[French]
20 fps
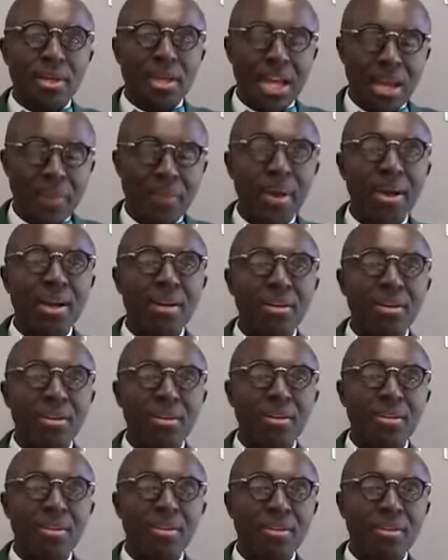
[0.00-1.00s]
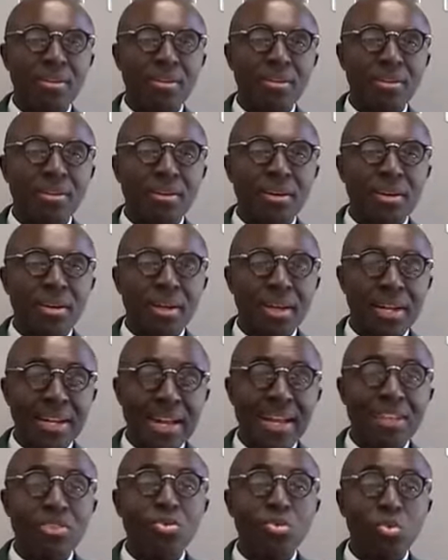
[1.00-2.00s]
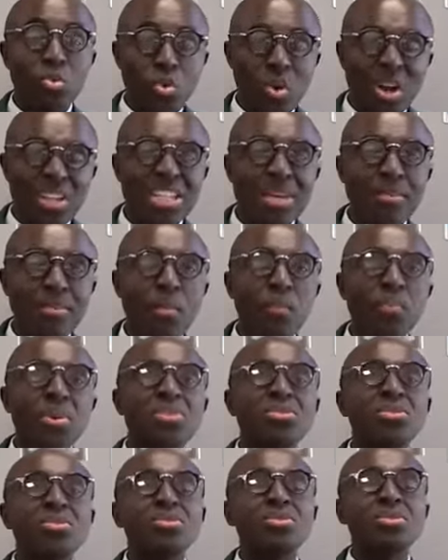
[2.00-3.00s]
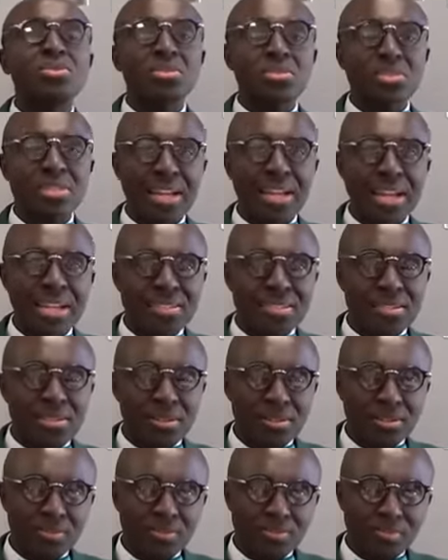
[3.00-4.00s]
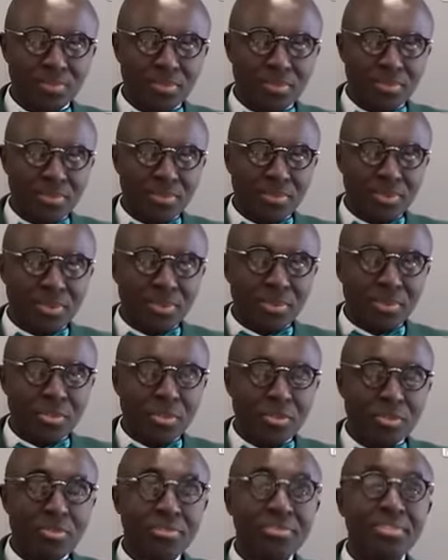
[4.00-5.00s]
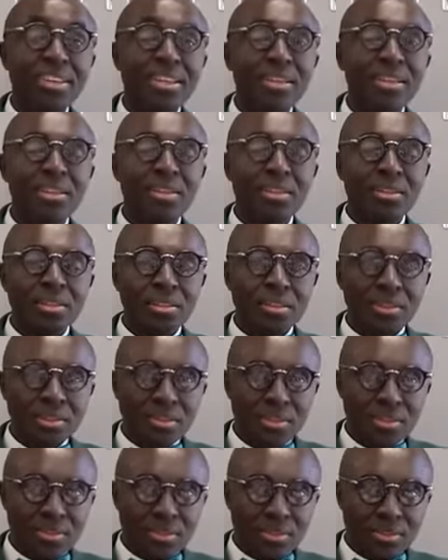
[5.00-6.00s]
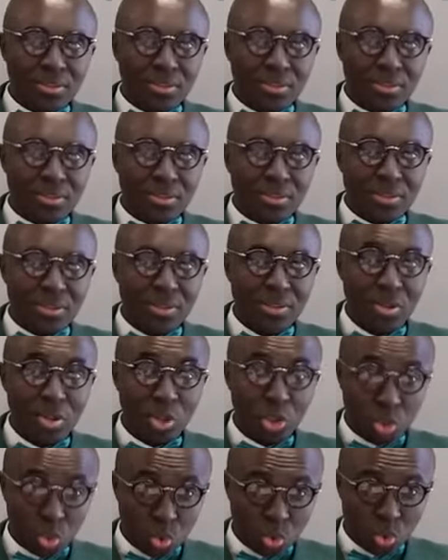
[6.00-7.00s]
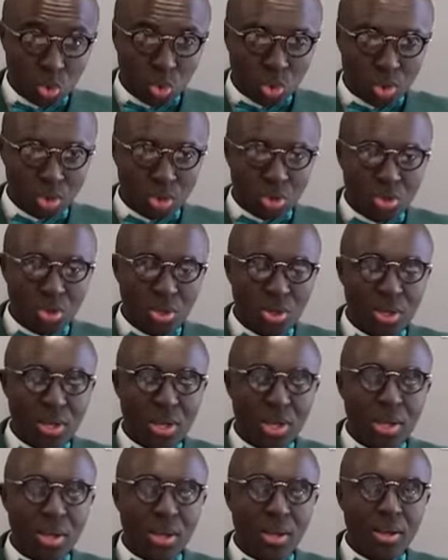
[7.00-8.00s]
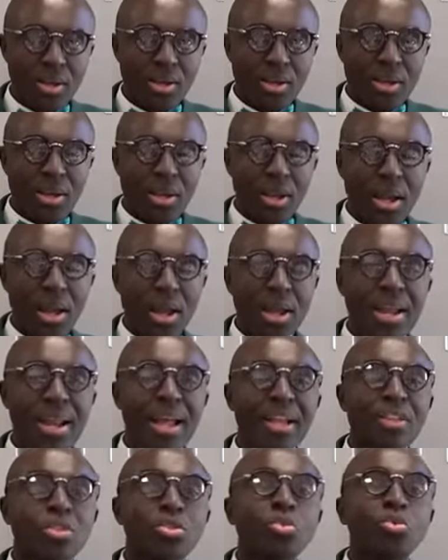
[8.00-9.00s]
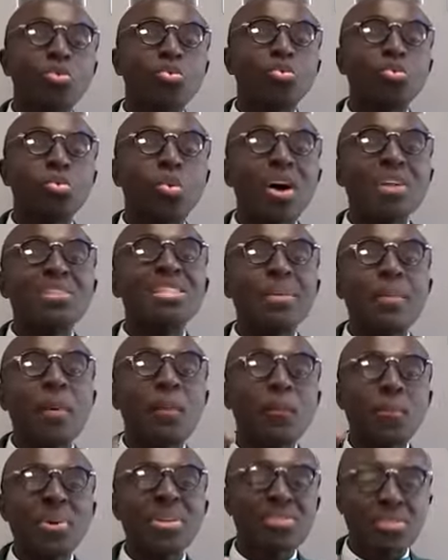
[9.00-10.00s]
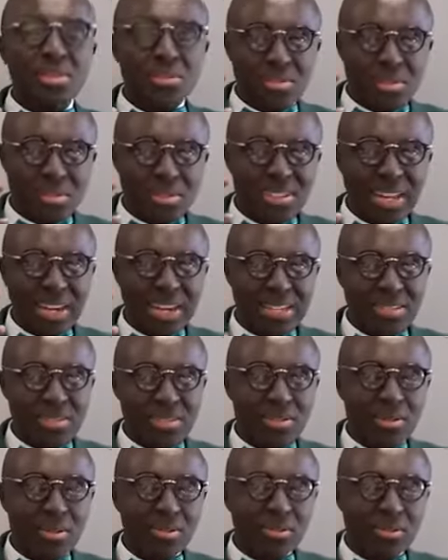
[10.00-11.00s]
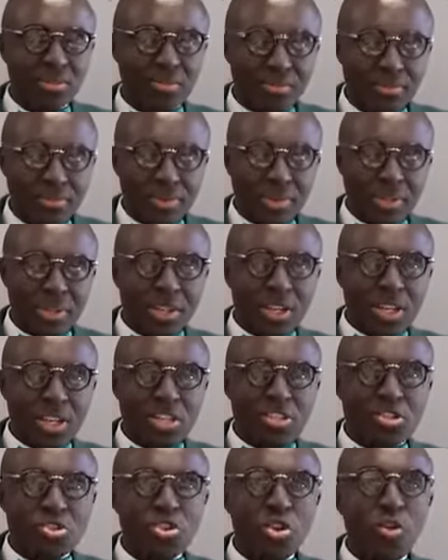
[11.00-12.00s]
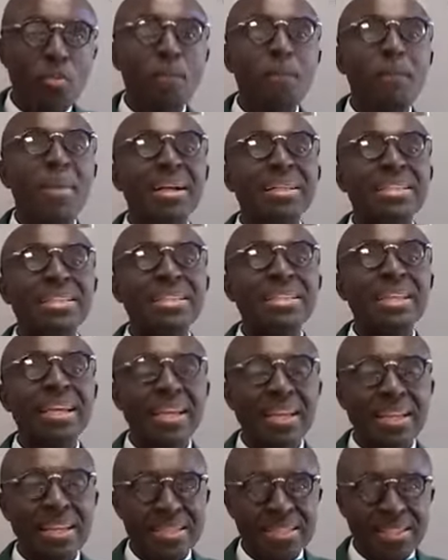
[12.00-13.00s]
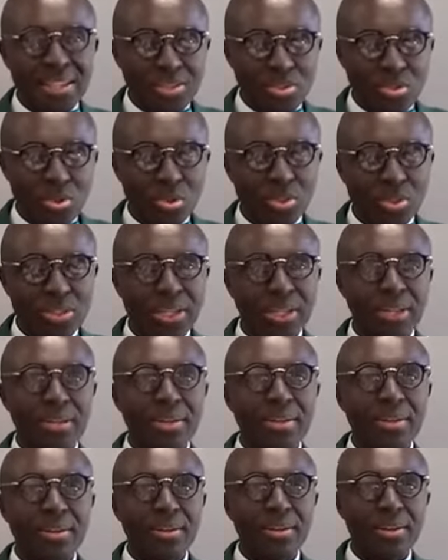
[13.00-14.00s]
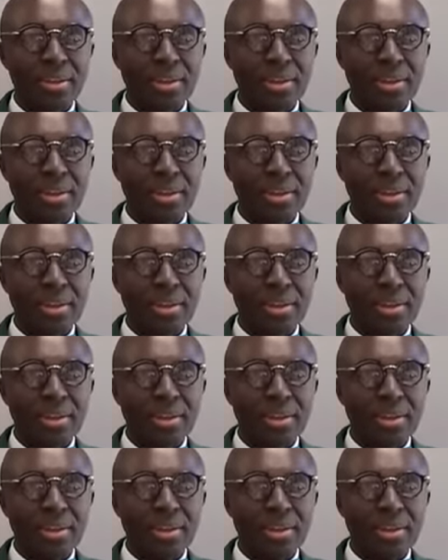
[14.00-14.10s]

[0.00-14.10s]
Eh bien, la troisième puissance céleste vit le jour. La troisième puissance céleste se matérialisa sur terre.